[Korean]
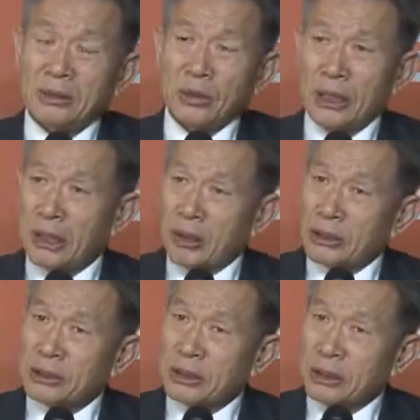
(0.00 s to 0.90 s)
교회
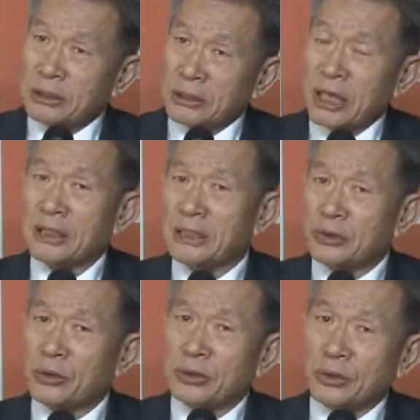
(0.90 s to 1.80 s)
나와서 그냥
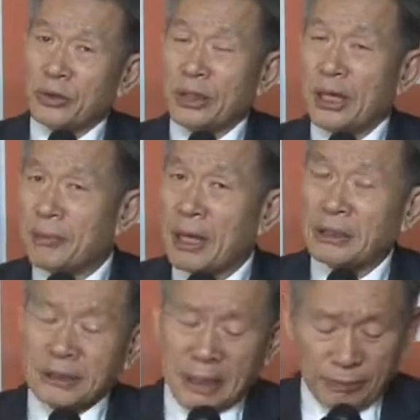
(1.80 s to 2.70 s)
기도드리고
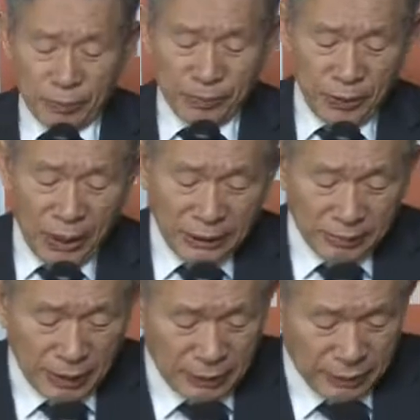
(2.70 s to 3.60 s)
예배하는 사람도
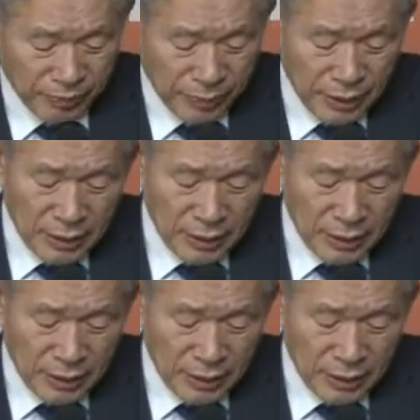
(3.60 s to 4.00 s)
필요하지만은